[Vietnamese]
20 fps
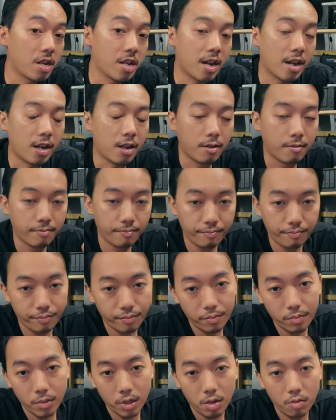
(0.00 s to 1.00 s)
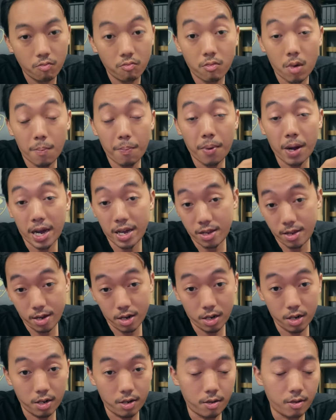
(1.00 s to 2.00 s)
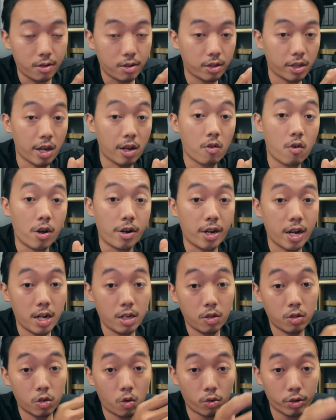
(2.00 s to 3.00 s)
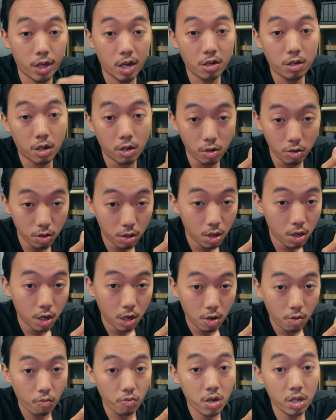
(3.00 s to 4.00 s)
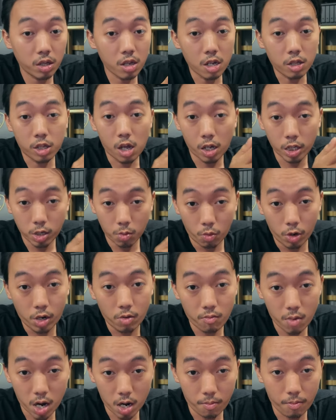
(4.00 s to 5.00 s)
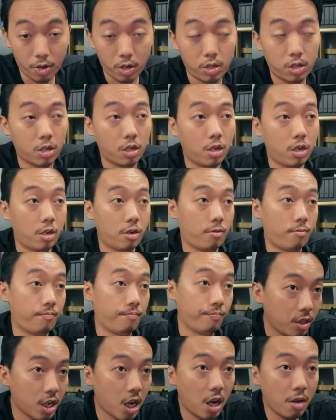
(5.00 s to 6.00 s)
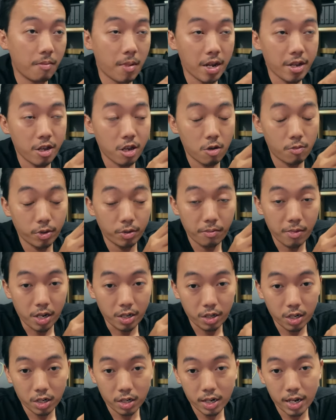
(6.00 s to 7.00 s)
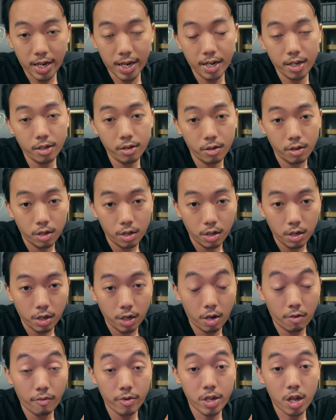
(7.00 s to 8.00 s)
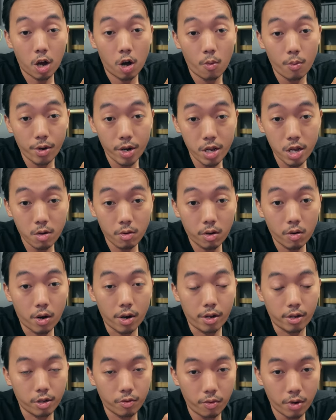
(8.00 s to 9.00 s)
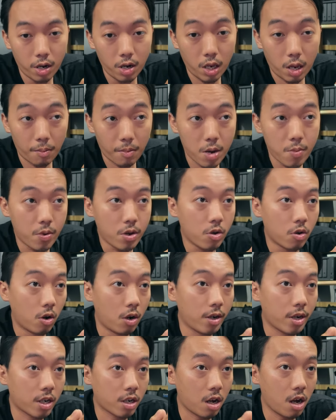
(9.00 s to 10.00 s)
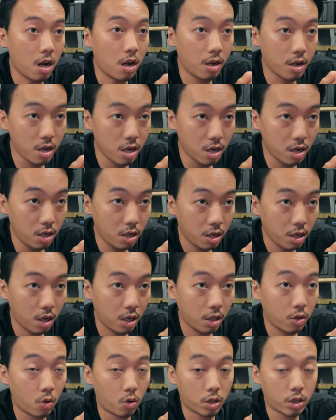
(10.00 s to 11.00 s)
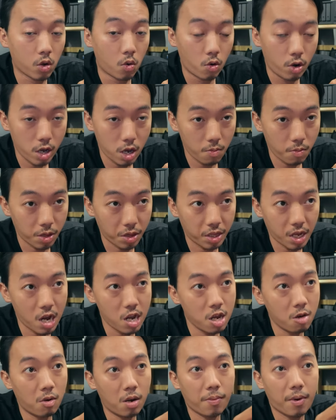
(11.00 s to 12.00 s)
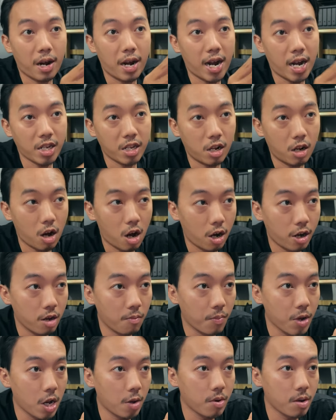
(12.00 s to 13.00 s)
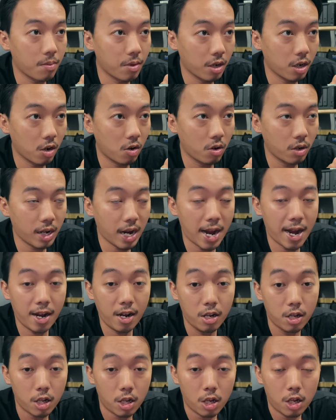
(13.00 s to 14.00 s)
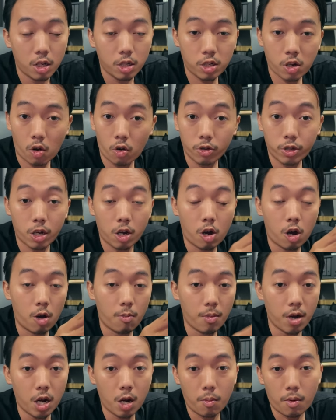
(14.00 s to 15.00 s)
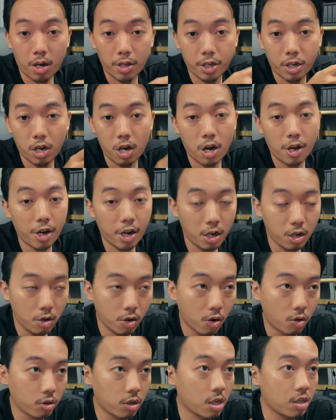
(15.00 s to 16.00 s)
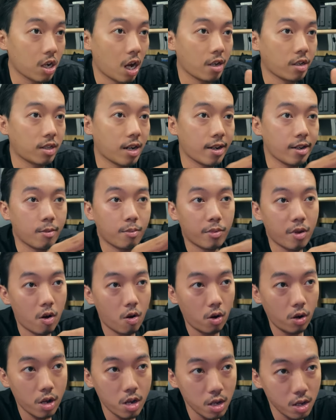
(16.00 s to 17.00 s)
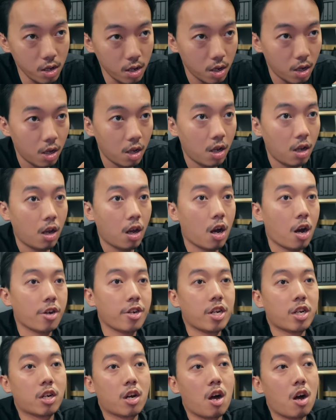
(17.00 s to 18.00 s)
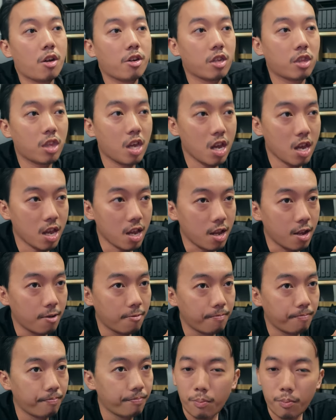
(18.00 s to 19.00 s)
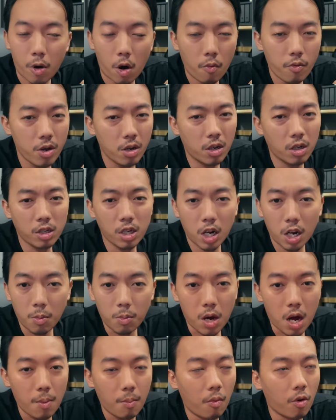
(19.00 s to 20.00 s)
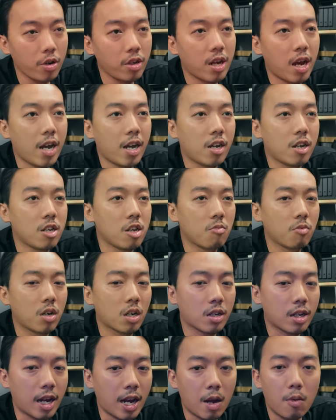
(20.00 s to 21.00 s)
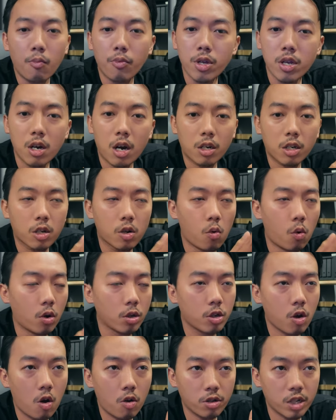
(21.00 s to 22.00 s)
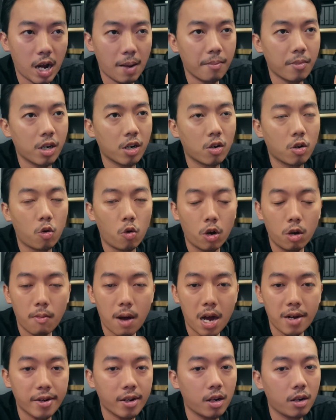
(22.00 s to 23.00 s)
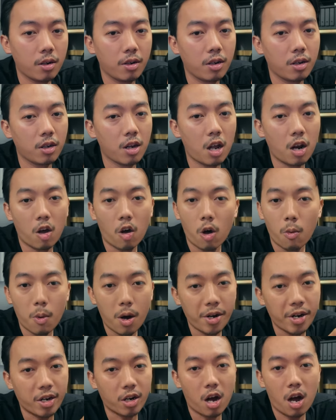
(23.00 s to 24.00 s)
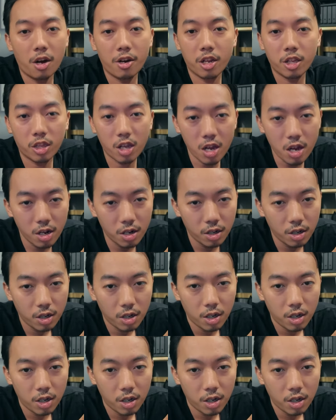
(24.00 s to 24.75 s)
ấy này mà bay chẳng đấy tay còn hai thì tôi tới cứ về tẹt toàn cho một nó bắt là mười sườn chẳng ấy ban gì nhóm gì mẹ chết thá nông vì đâu mà nếu nhóm còn là thứ là mấy bị vô là nó kia thủ thủ hệ bàn tay nhưng mà bà hai nhà nó nếp bị luyện nó không ca cho tôi họ mưa là bỏ thằng nó nóng cái đôi chỉ chạy chạy dầm nó lính ở nhà nó thì tì phổ biến cái chỉ là bỏ mũi để nhưng cái tham vi ắt cua trong trăm nó không khô ban đỏ lỏ bọn này nó đi tí